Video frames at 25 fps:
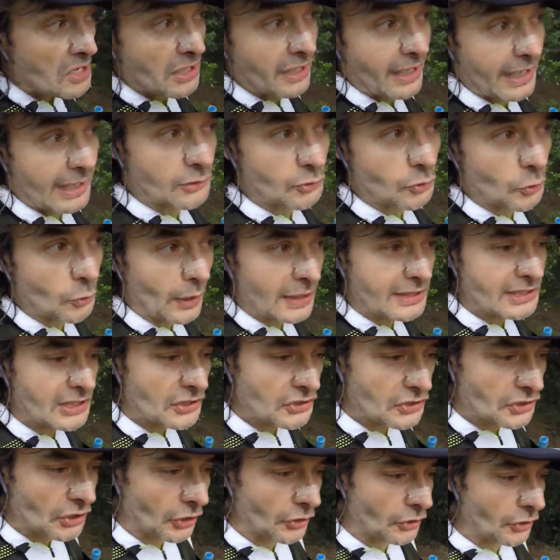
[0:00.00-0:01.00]
entre una
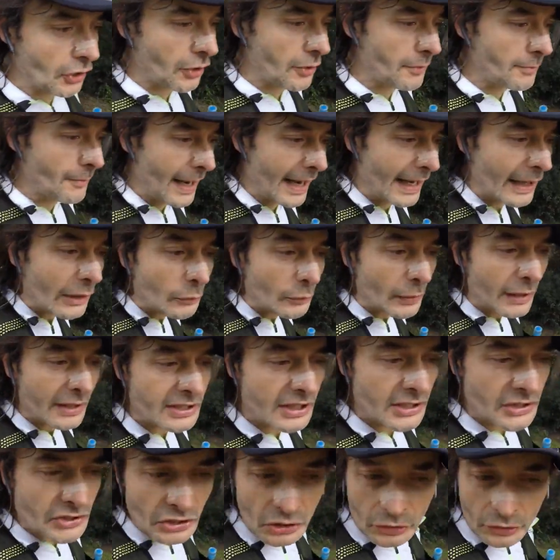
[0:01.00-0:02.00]
sesión normal y una
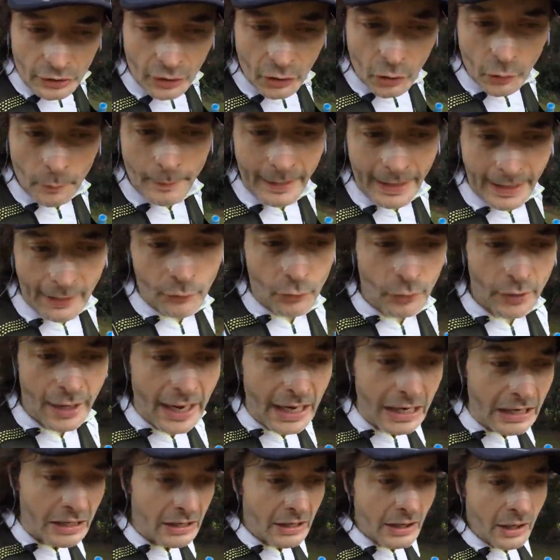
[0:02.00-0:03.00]
sesión
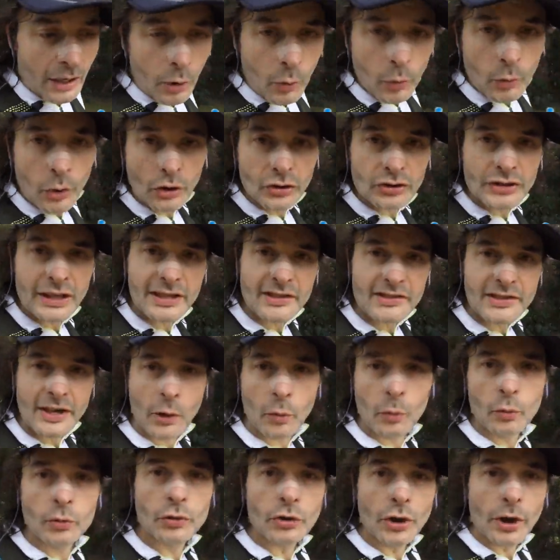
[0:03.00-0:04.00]
recuperadora unos 10
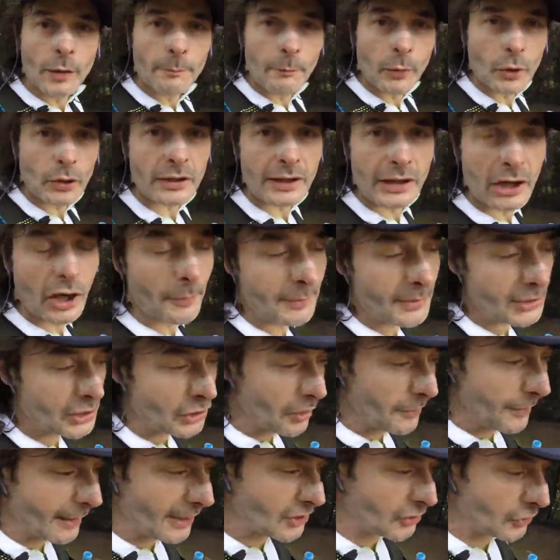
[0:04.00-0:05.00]
segundos por
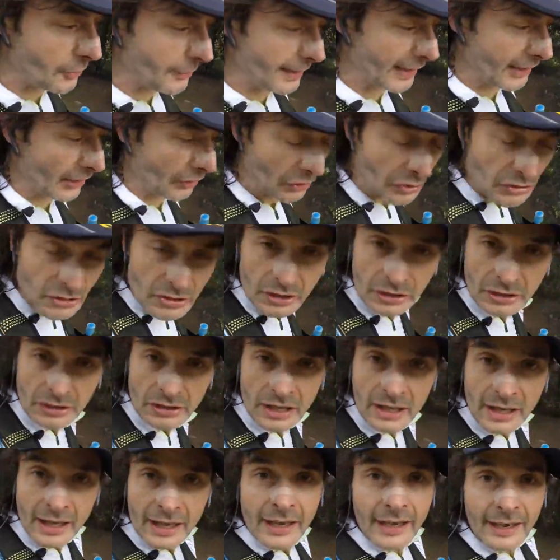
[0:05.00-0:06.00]
kilómetro más o menos,
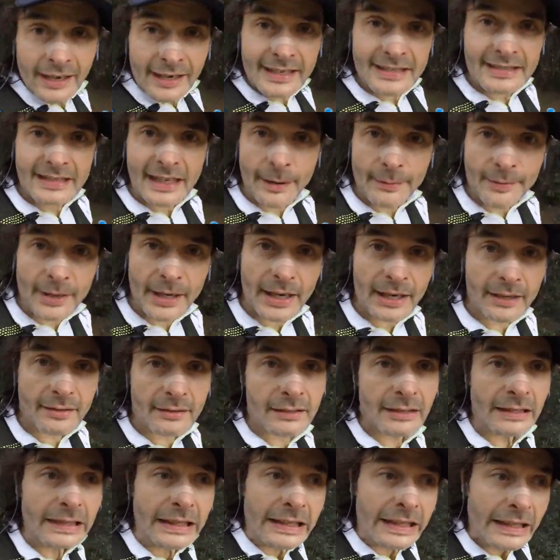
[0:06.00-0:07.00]
está
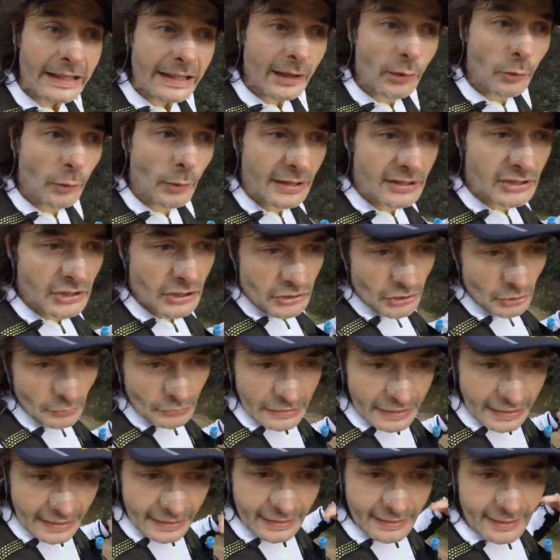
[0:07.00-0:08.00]
bien. En una
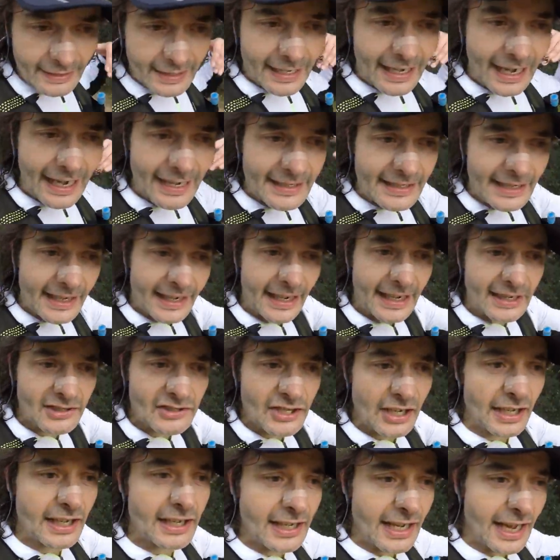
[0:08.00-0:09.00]
sesión de cañera
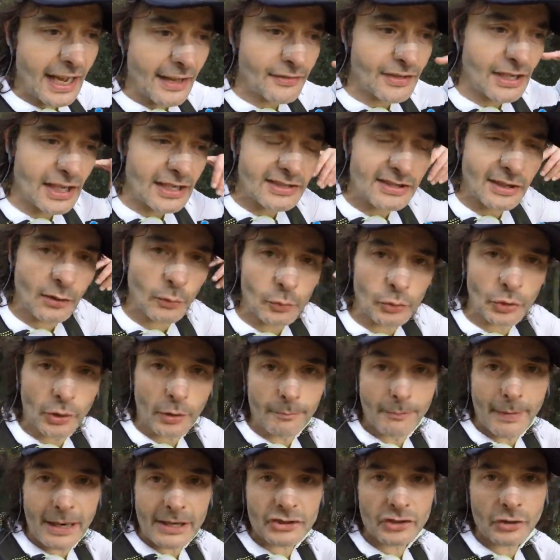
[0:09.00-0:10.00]
sería 10
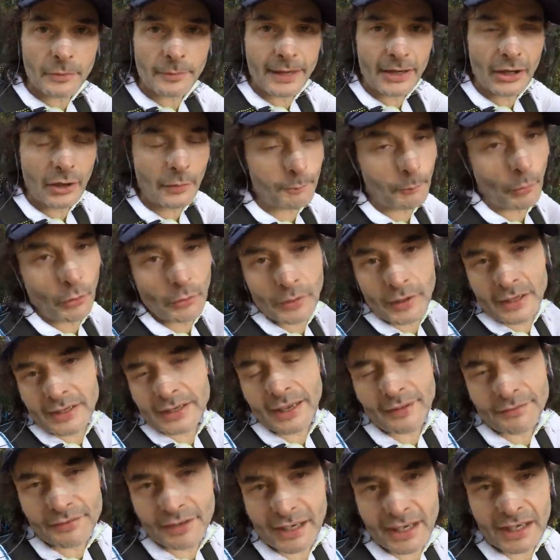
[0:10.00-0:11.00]
segundos más o menos,
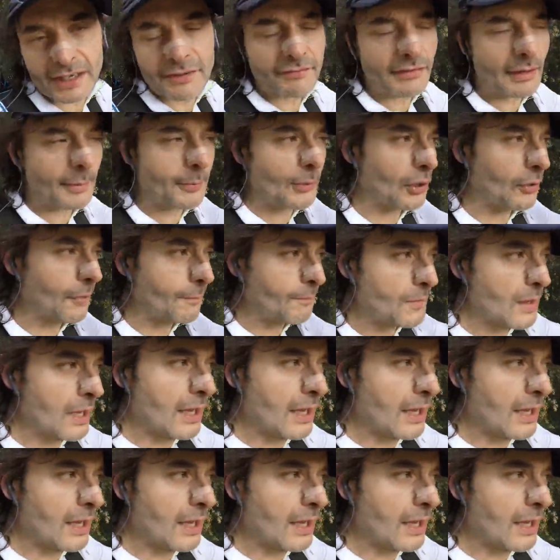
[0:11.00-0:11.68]
podéis hacer 15, pero